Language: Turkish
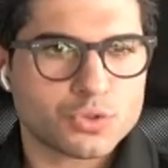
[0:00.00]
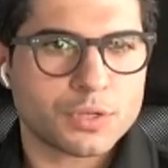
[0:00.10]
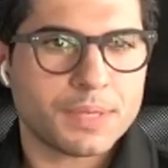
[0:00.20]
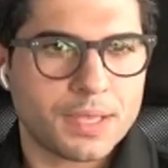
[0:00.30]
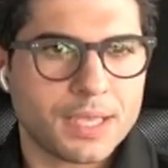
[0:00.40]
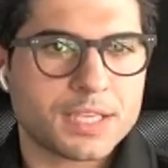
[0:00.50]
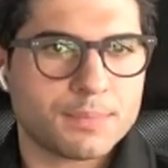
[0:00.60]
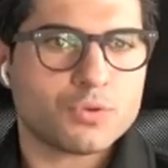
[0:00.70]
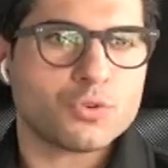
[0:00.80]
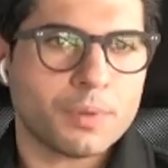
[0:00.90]
Sonuçta bir
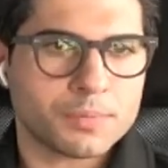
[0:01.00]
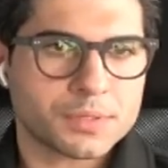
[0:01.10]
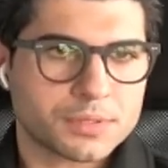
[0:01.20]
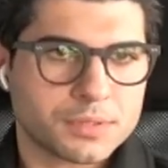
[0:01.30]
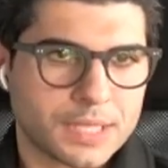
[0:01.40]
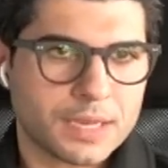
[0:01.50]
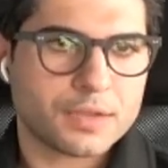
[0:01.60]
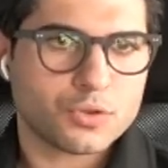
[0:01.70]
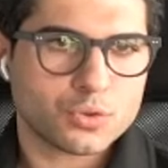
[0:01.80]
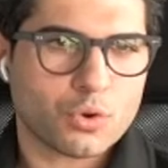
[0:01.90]
ekibi kurmamız
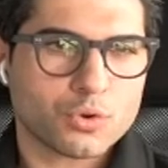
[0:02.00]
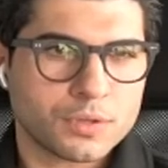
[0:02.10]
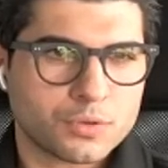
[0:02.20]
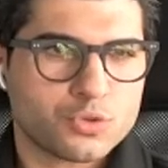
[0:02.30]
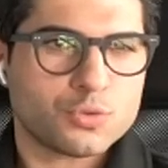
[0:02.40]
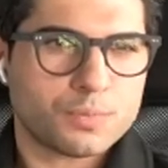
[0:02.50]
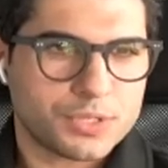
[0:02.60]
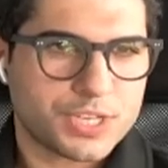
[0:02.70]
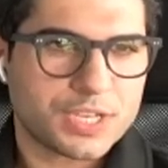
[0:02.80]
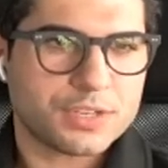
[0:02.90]
gerekiyordu. Orada
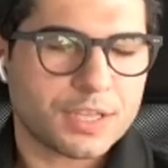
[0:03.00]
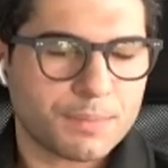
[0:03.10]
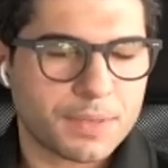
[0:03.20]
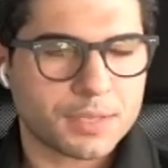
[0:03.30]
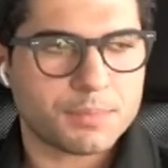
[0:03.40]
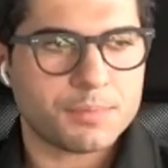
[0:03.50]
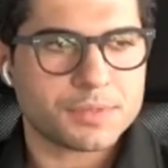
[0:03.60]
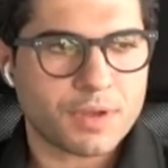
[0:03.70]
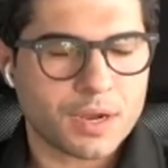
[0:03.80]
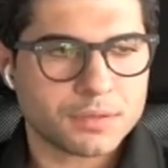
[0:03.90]
küçük bir çekirdek bir
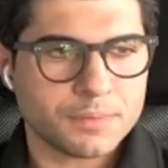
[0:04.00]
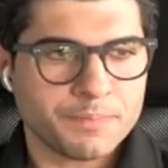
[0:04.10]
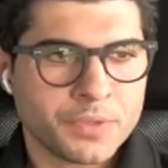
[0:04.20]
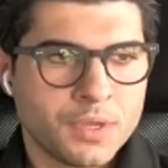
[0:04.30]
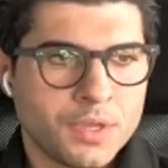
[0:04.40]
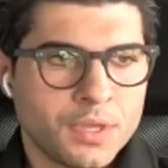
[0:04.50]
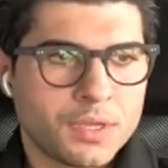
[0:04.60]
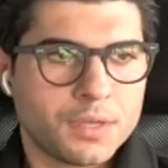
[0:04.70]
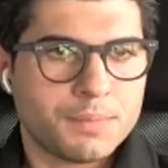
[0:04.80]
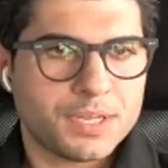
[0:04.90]
ekibimiz vardı.
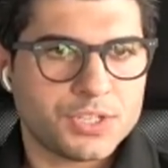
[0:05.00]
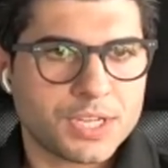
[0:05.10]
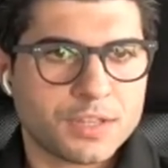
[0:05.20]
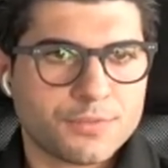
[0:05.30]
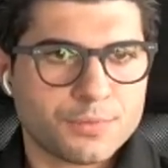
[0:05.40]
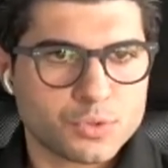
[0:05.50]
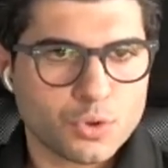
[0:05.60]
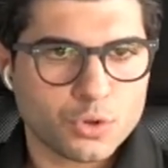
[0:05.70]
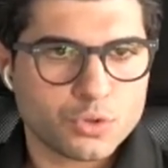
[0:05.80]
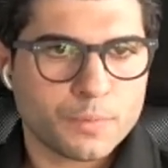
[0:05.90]
Ve birinci
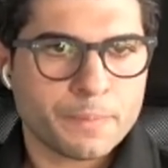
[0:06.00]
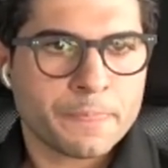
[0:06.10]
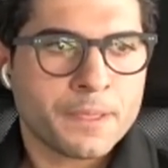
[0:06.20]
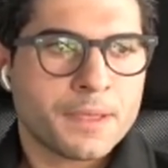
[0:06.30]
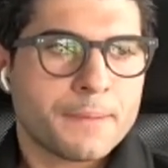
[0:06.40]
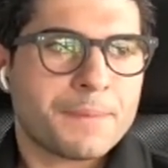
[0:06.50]
hedefimiz oydu.